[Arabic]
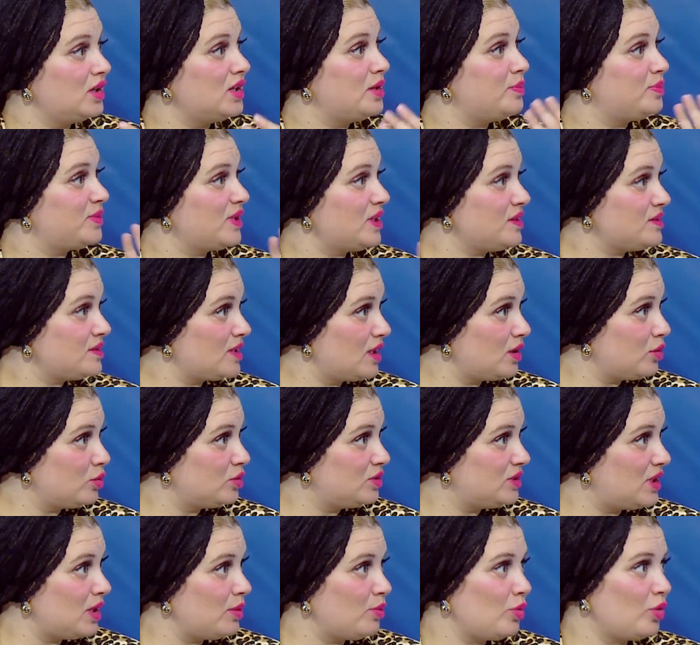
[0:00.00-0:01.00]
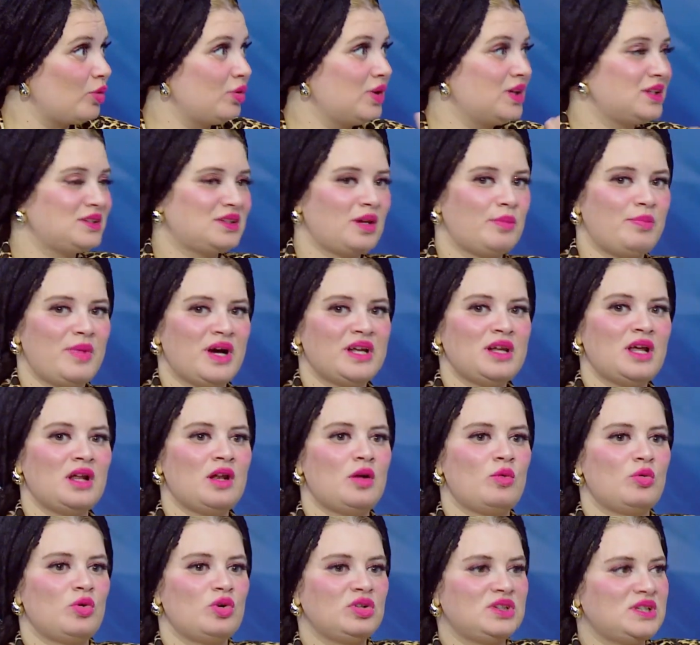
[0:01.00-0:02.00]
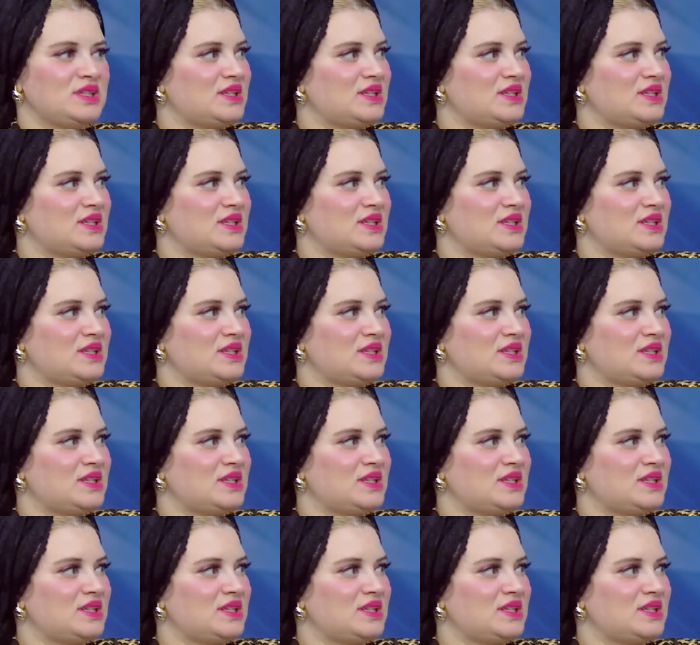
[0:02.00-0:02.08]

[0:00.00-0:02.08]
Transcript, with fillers: اللي بتحصل قدامه يقول لك طب ما انا لو رحت